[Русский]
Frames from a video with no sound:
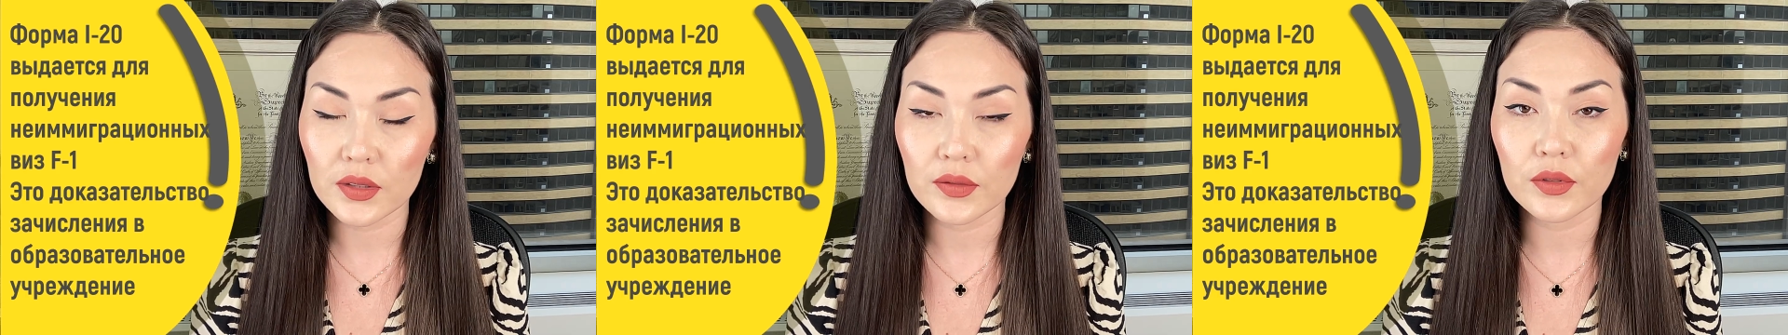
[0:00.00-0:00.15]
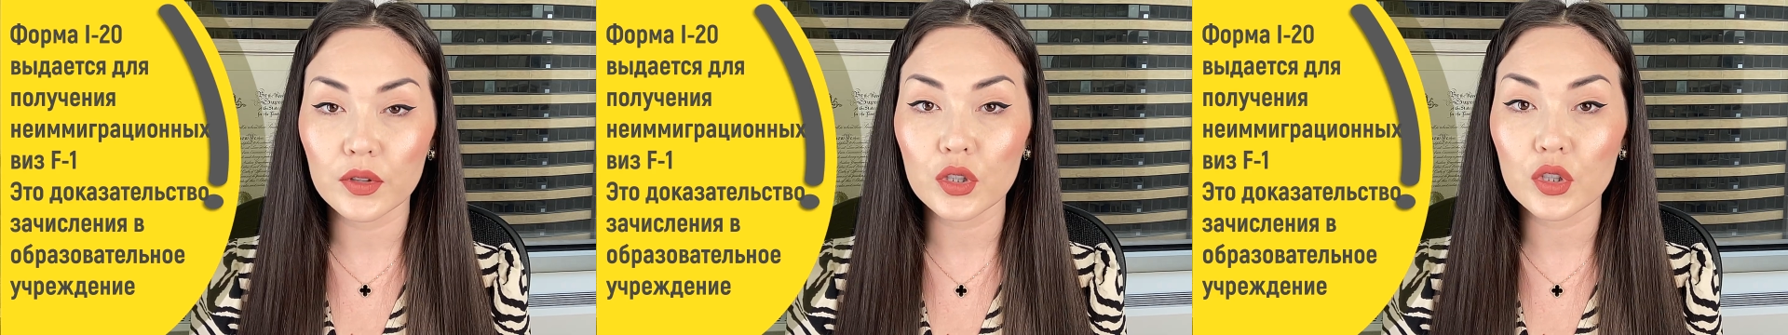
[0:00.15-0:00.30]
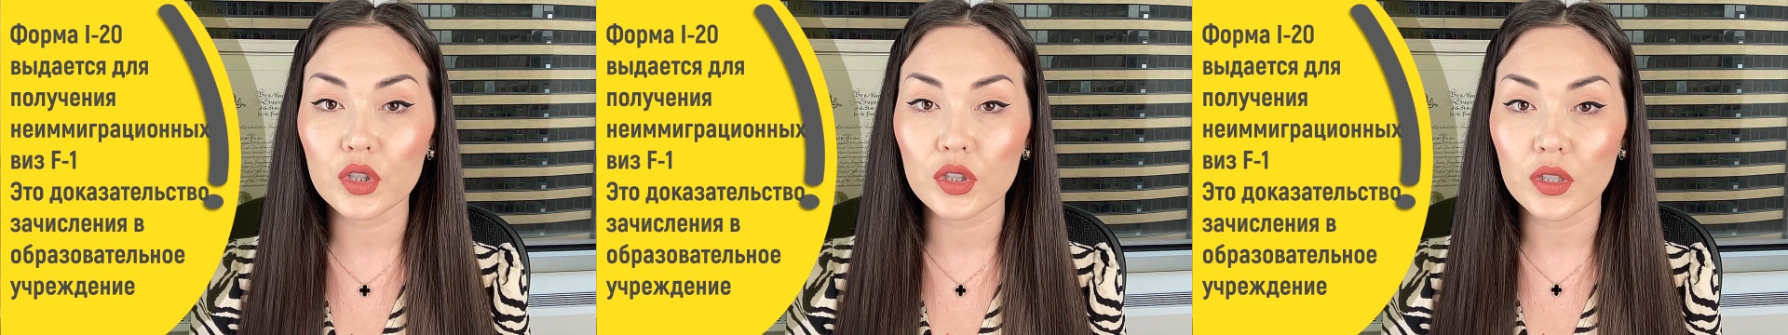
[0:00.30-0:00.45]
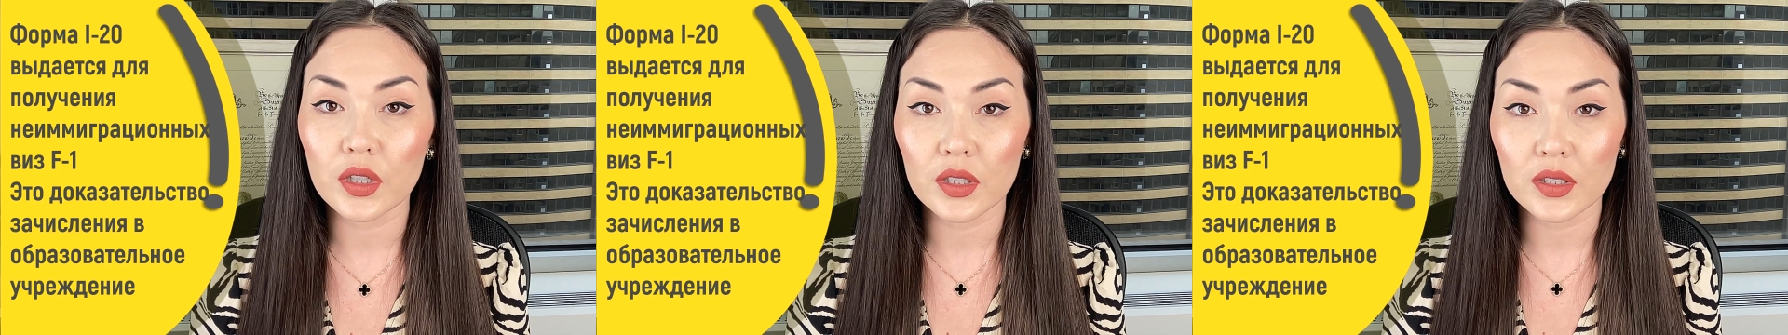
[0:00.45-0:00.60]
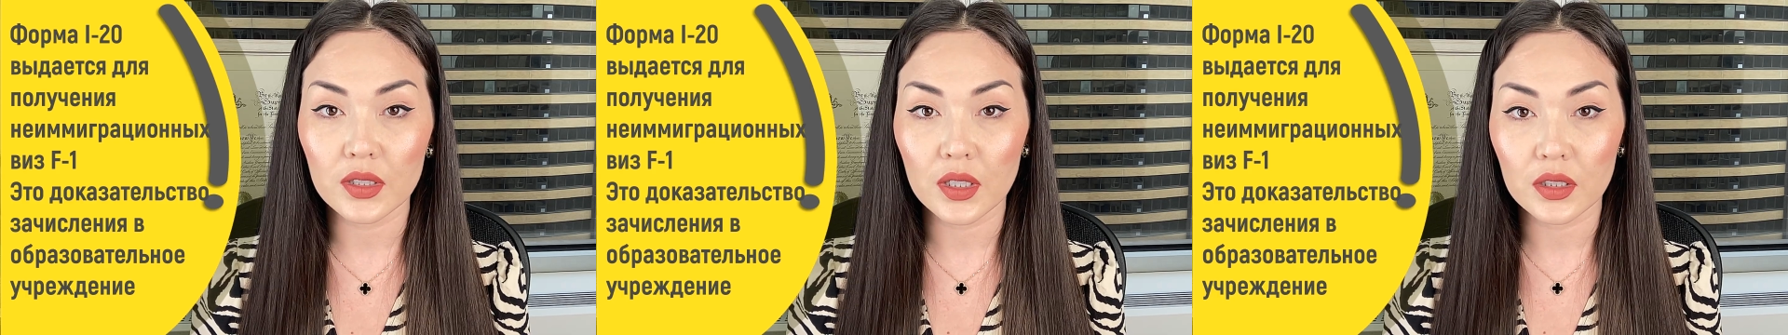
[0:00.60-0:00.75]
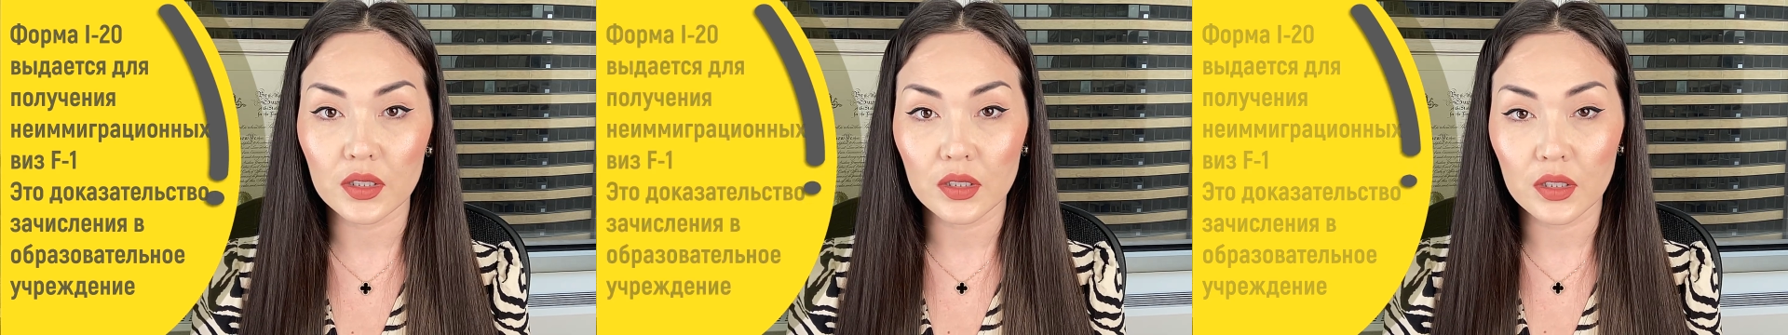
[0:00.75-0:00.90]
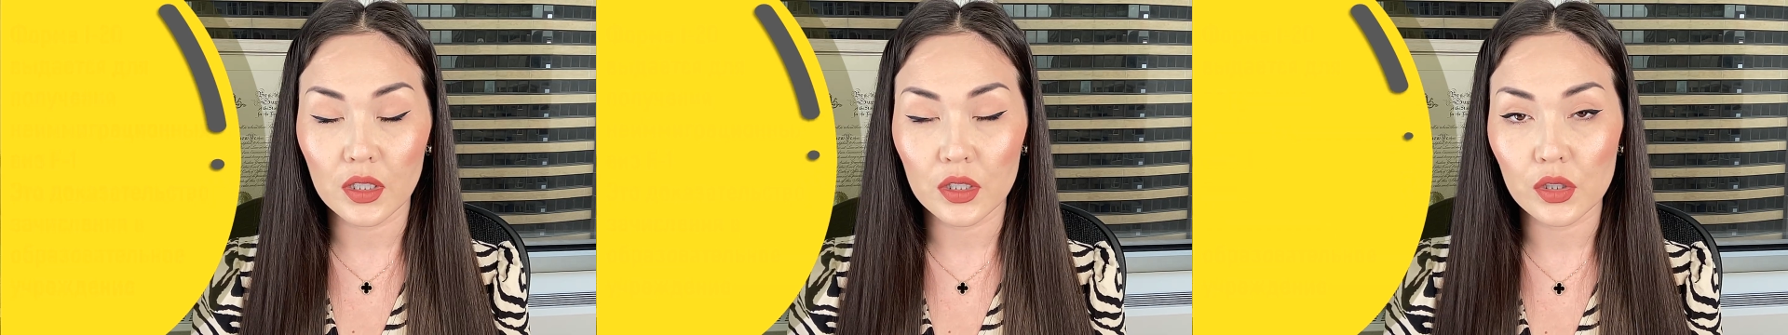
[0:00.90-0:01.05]
и вы решили
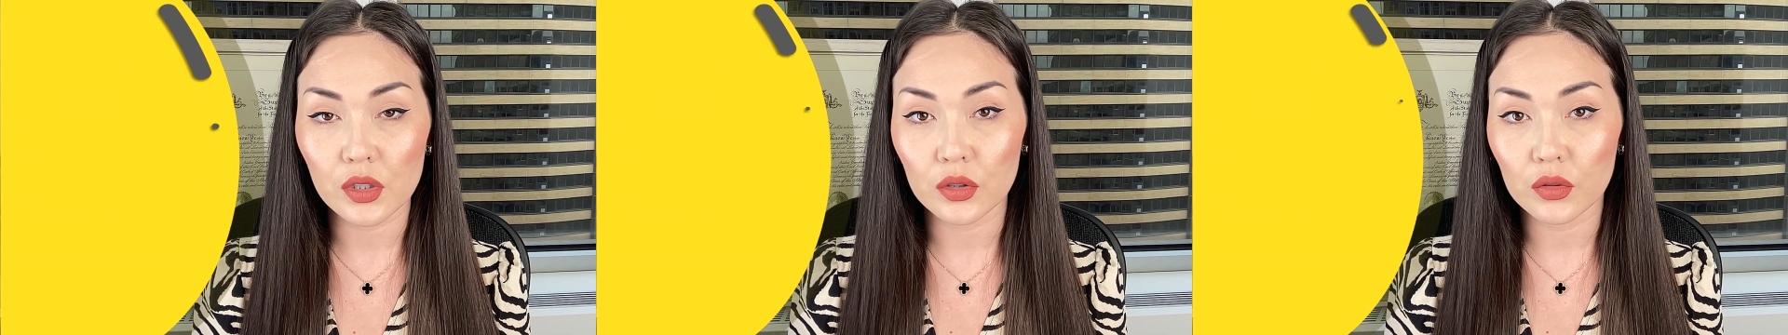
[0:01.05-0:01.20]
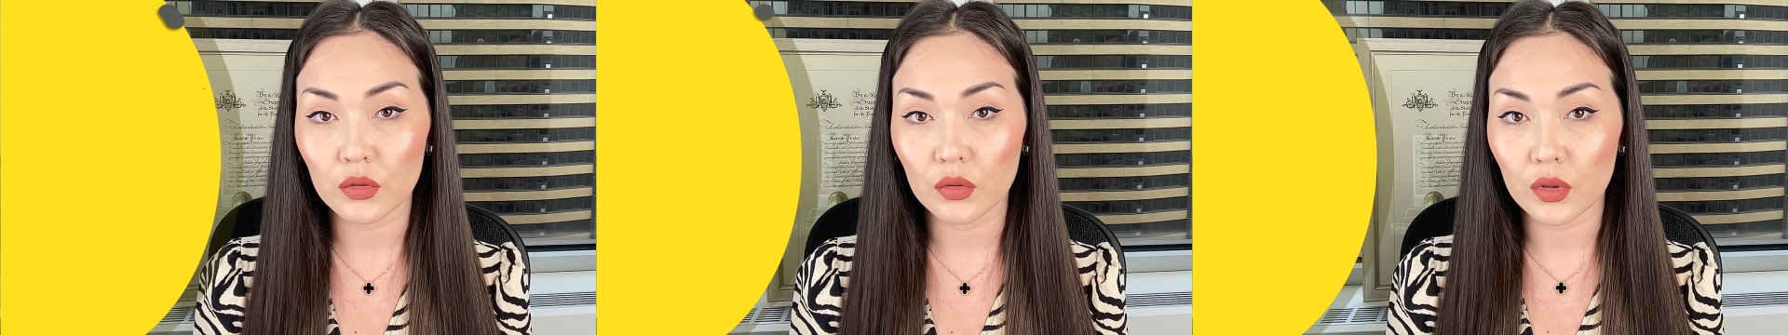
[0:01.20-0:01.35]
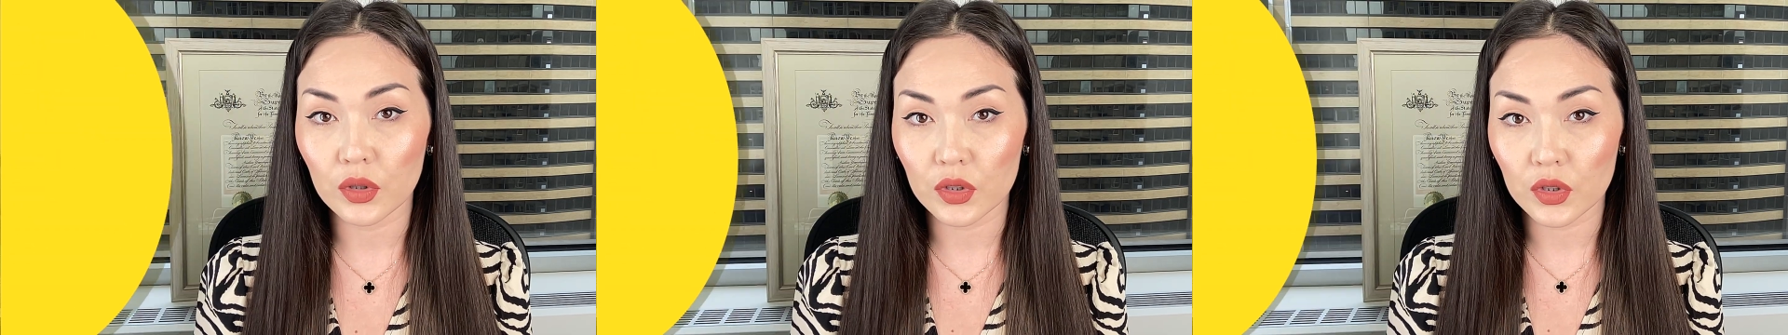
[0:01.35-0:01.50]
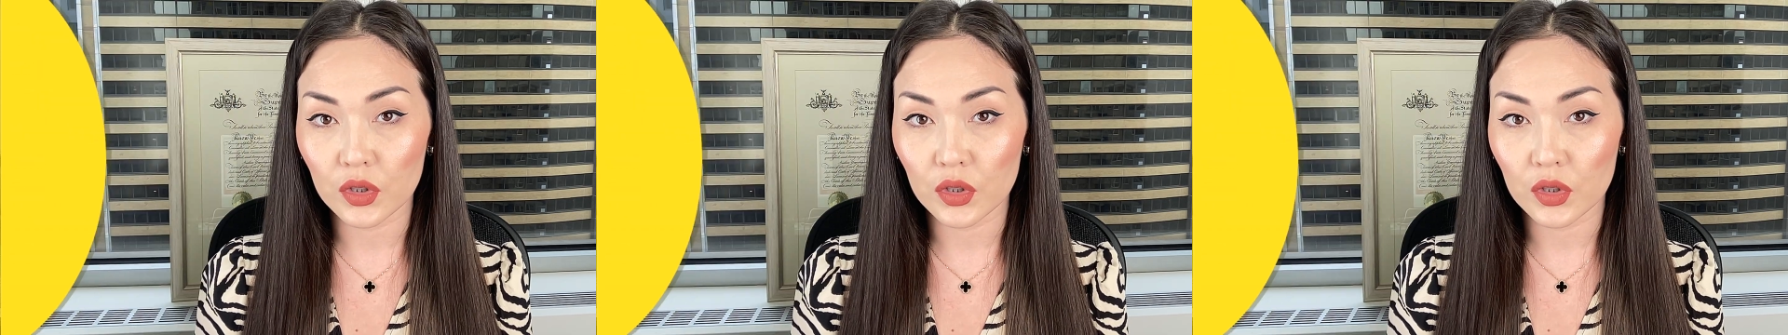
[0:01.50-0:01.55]
остаться на территории